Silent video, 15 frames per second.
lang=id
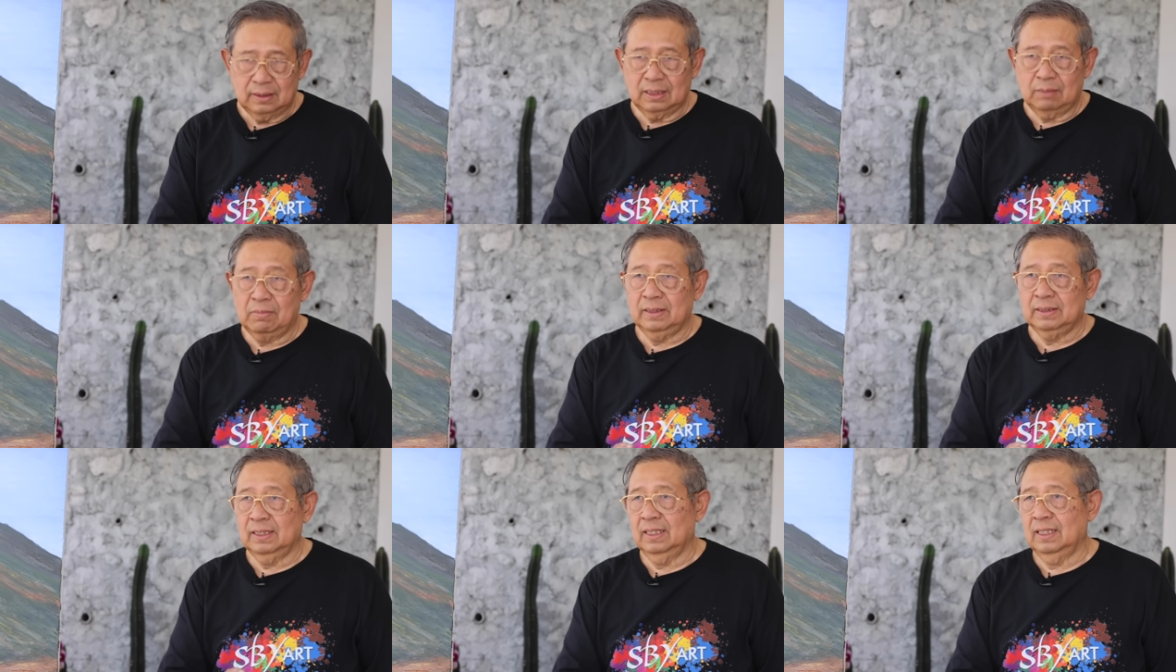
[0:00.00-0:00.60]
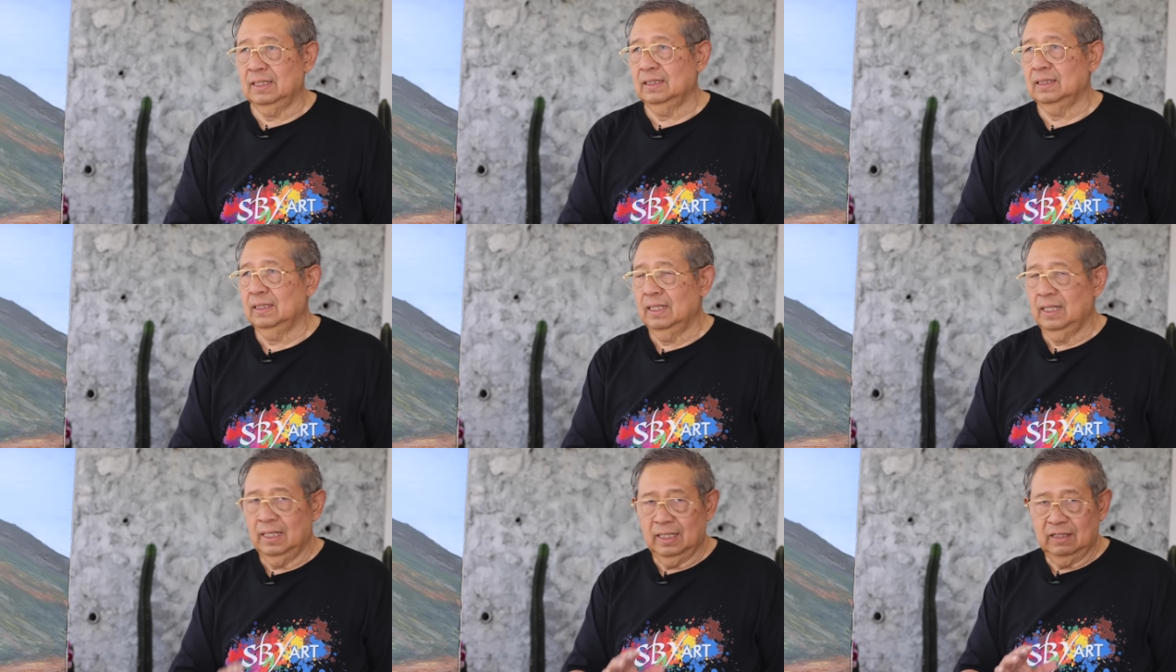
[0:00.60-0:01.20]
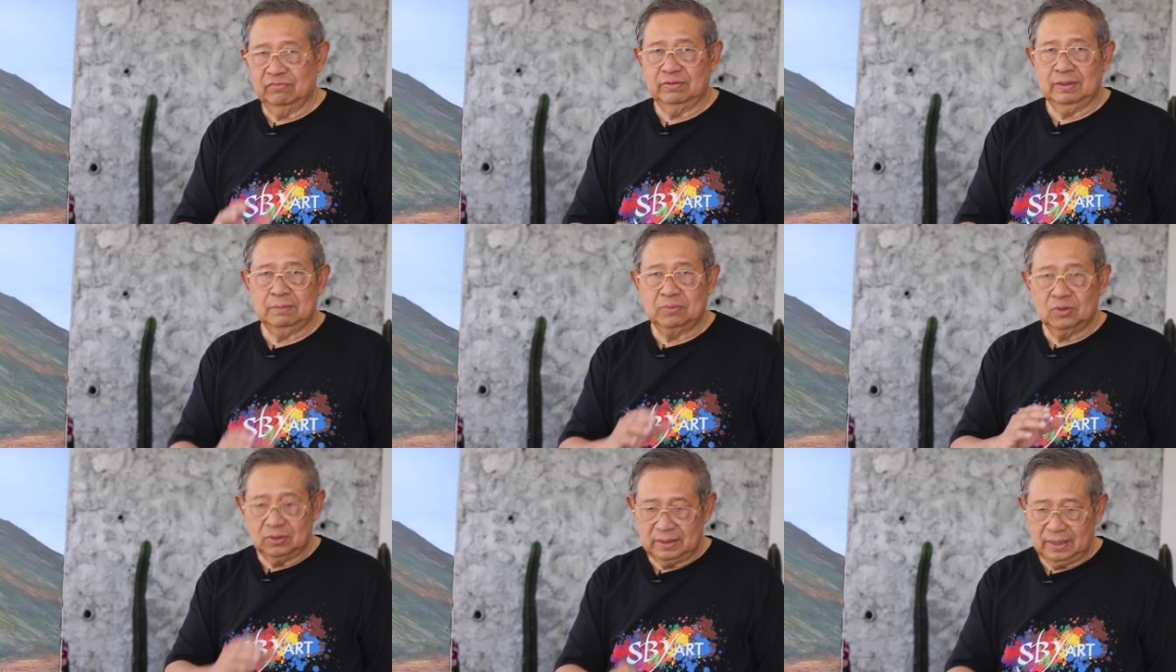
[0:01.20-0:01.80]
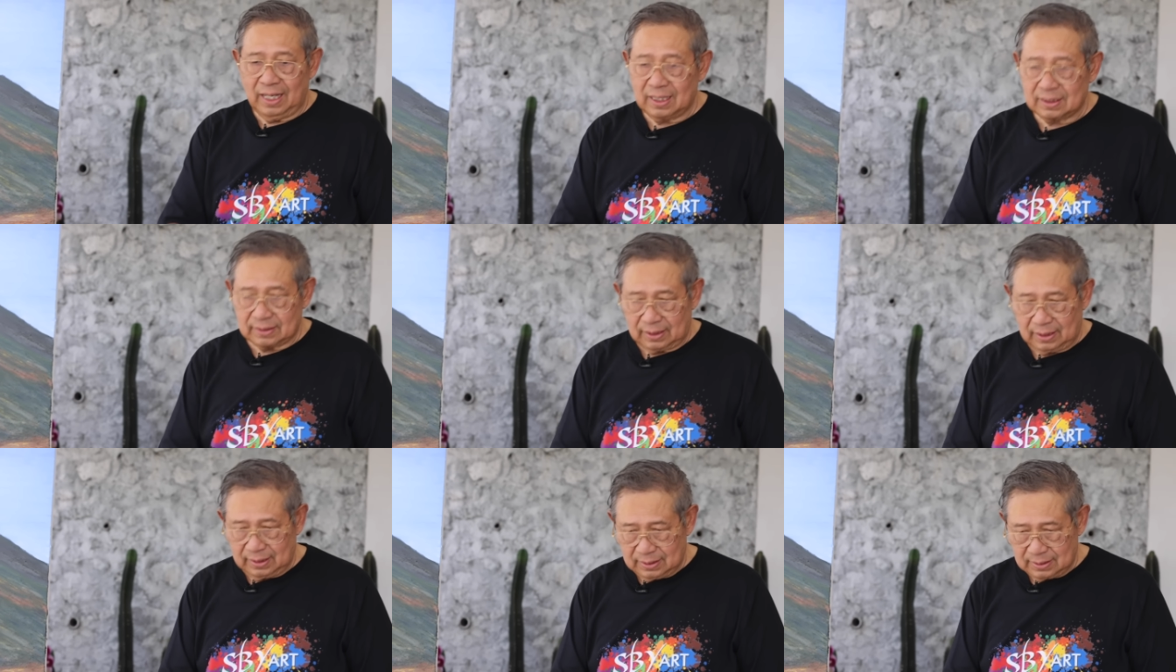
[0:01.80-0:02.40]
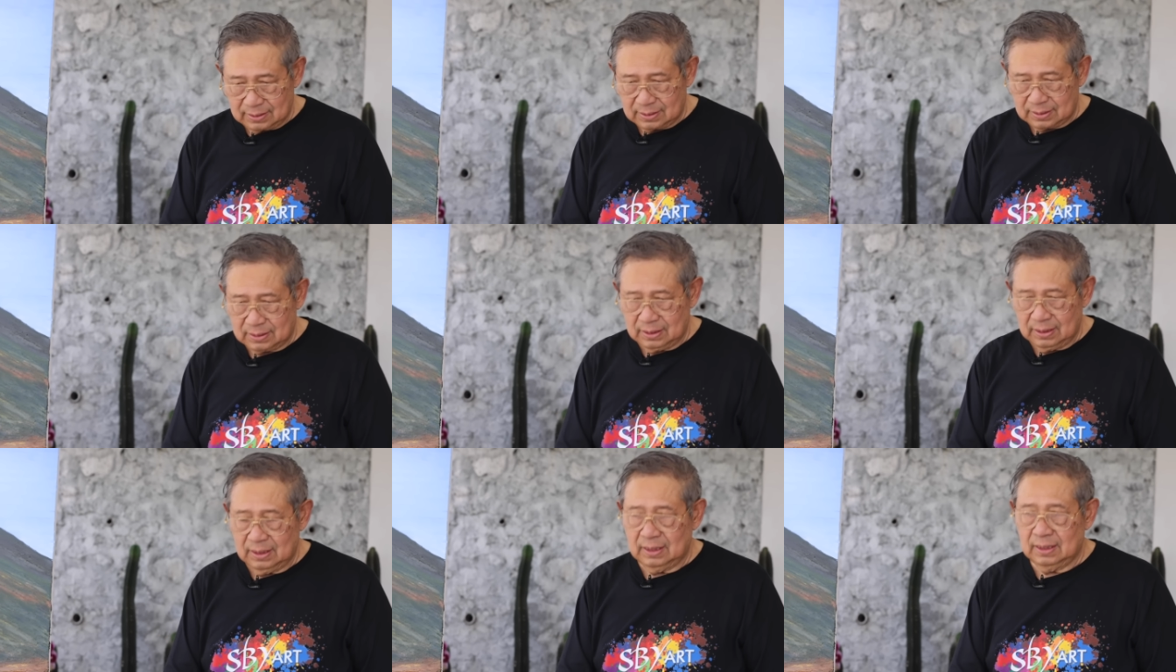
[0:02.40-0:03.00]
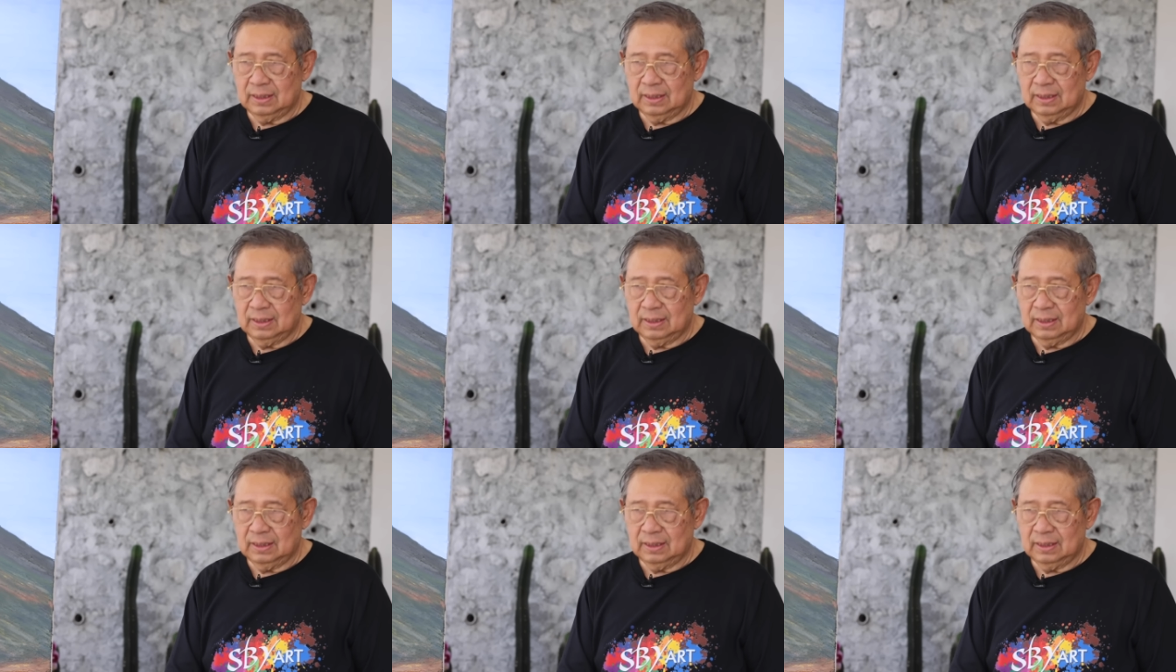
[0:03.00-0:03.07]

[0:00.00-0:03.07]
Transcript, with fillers: namanya heavy body acrylics